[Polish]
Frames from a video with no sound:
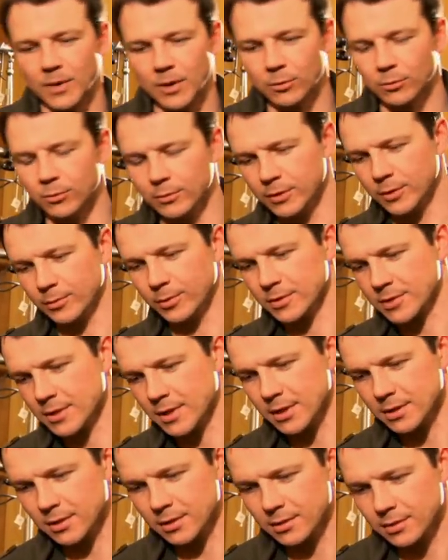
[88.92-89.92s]
główną
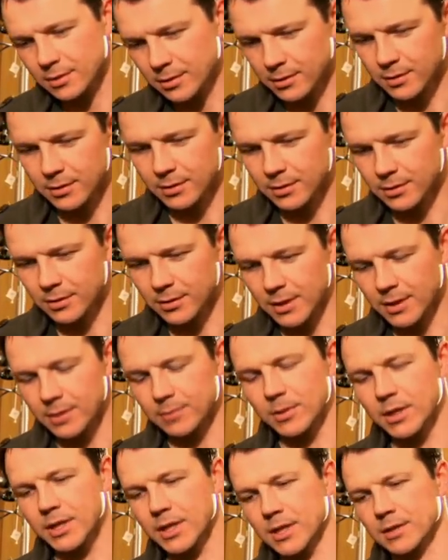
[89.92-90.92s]
postać y,
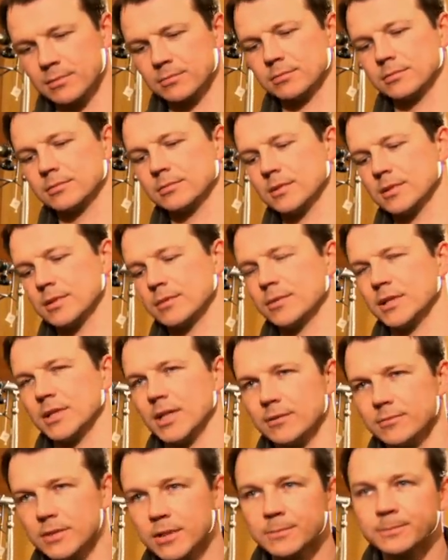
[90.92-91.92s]
Reinmara z
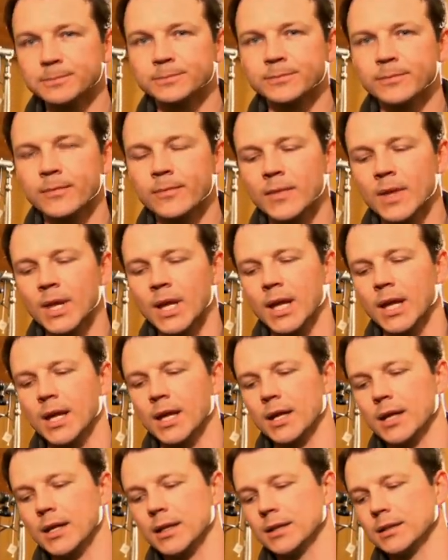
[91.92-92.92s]
Bielawy.
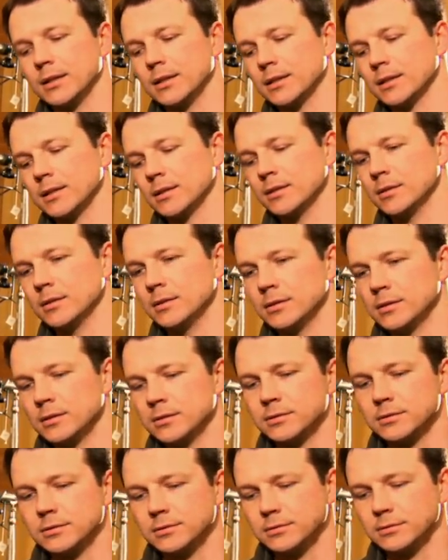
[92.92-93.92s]
Takiego
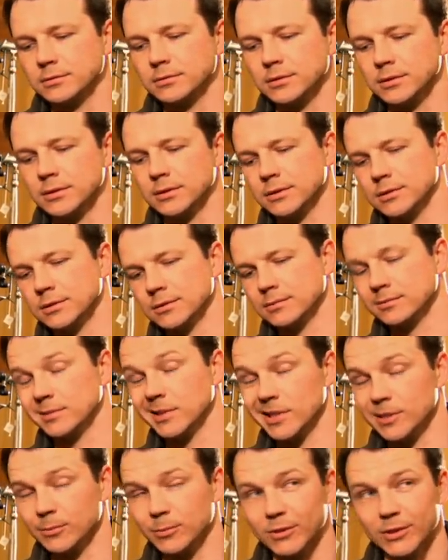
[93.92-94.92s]
y, w
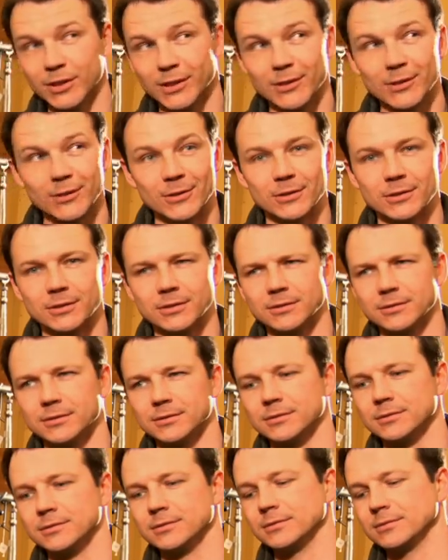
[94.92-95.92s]
miarę młodego mm,
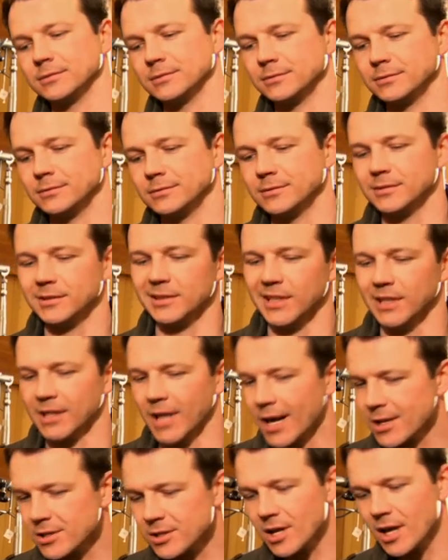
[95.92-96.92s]
y,
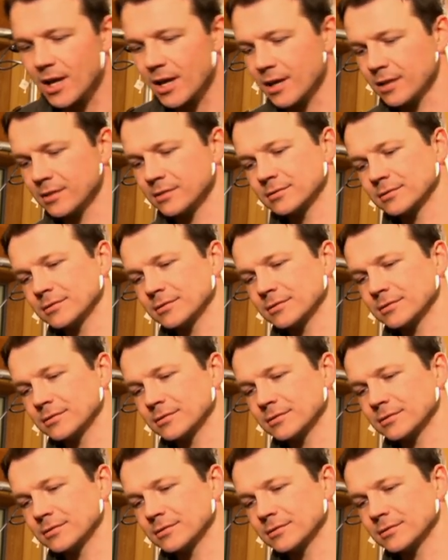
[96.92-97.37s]
lekarza,